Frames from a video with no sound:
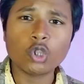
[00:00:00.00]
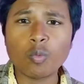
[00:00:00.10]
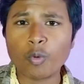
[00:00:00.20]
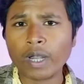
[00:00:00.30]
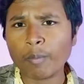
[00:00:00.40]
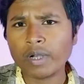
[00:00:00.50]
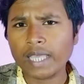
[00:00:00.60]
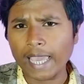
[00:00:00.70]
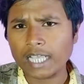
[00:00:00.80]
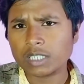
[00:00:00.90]
তো
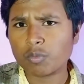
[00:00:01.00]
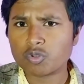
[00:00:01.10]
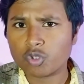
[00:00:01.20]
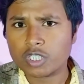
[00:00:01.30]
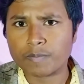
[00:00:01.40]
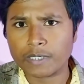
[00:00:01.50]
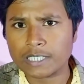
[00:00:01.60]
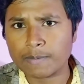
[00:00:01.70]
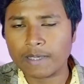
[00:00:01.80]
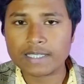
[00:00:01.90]
মোটামুটি এই সমস্ত
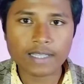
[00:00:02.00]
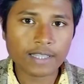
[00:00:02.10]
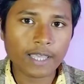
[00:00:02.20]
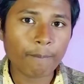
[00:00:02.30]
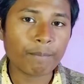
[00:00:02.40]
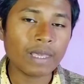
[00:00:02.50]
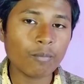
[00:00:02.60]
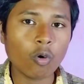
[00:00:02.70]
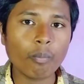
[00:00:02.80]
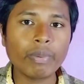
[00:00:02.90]
স্পেসিফিকেশান দিয়ে
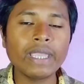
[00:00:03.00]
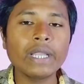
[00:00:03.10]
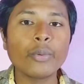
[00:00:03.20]
ভিভো ভি